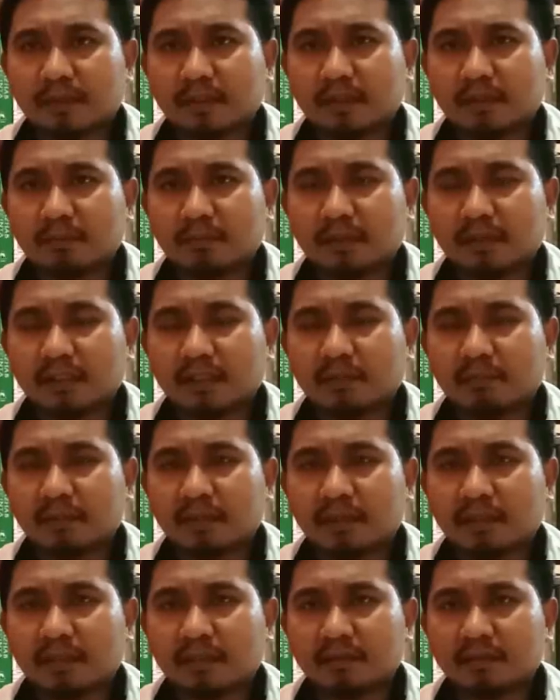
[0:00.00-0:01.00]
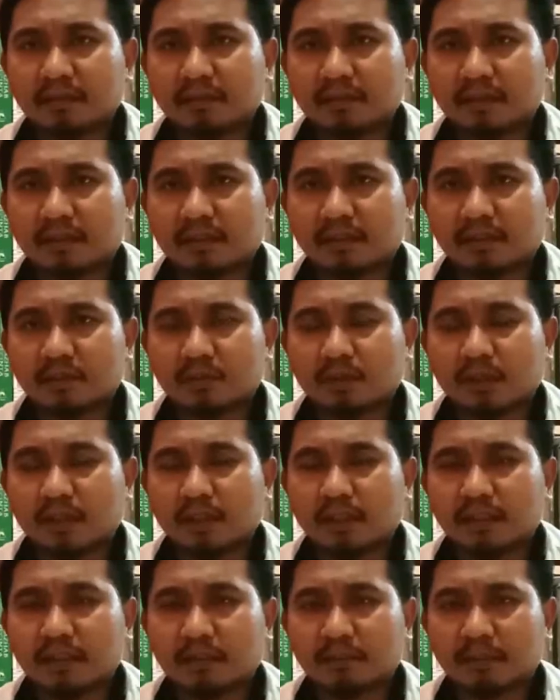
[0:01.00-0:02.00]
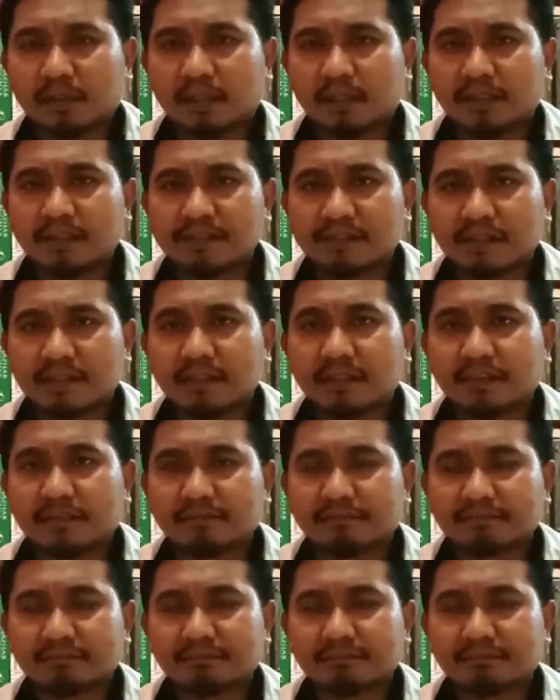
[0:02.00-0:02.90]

ada makna-makna tentang ketuhanan yang Maha Esa ini